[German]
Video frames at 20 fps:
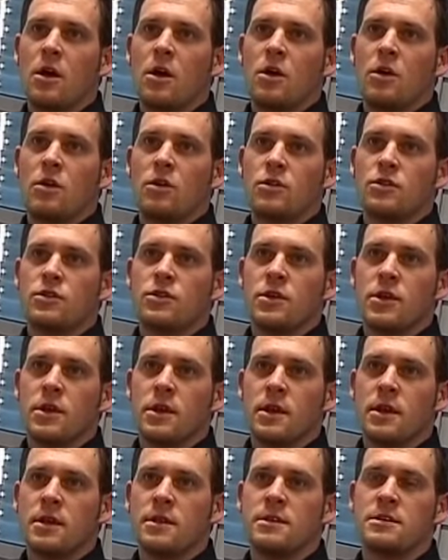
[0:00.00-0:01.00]
Und
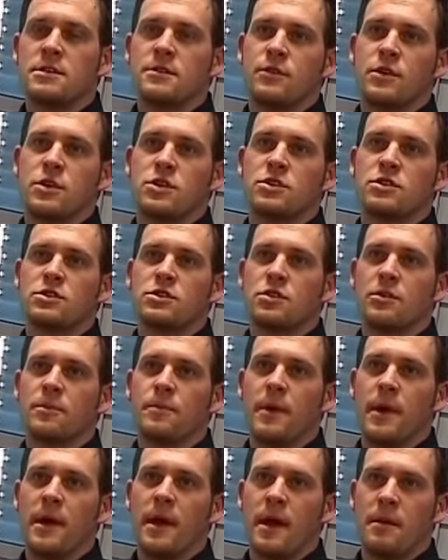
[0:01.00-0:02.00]
in dieser
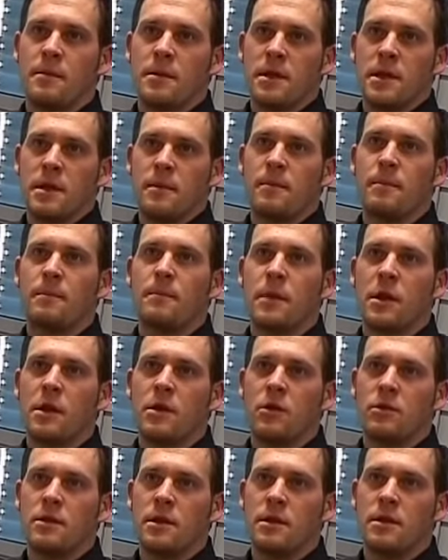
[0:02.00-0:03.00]
Forschungsgruppe habe ich eben
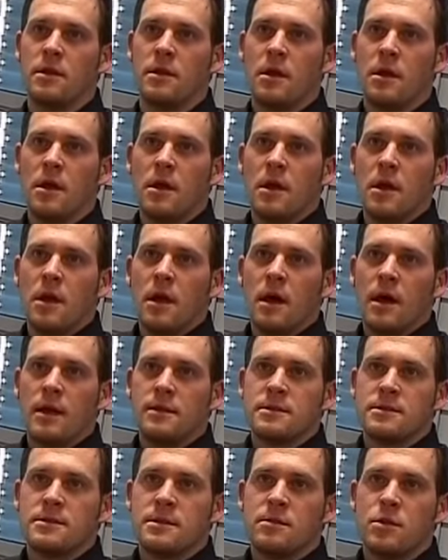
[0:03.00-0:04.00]
begonnen, an
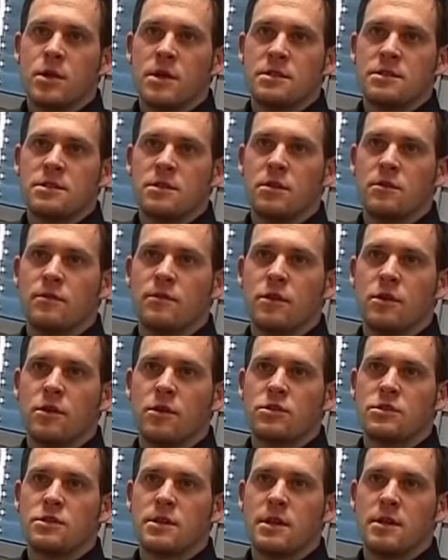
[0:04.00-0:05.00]
der Simulation von
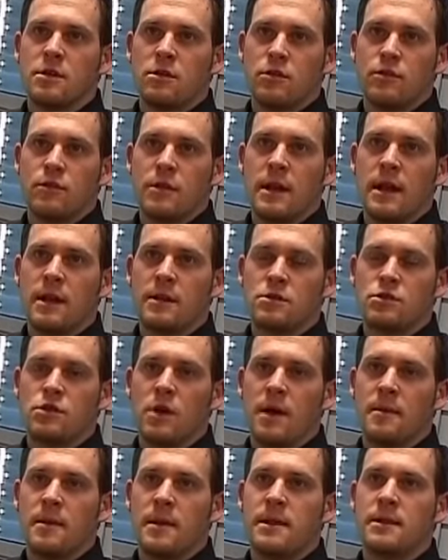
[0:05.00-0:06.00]
künstlichen Hüftgelenken zu
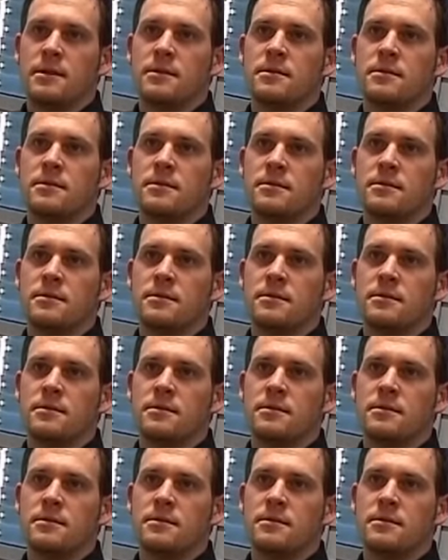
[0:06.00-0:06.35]
arbeiten.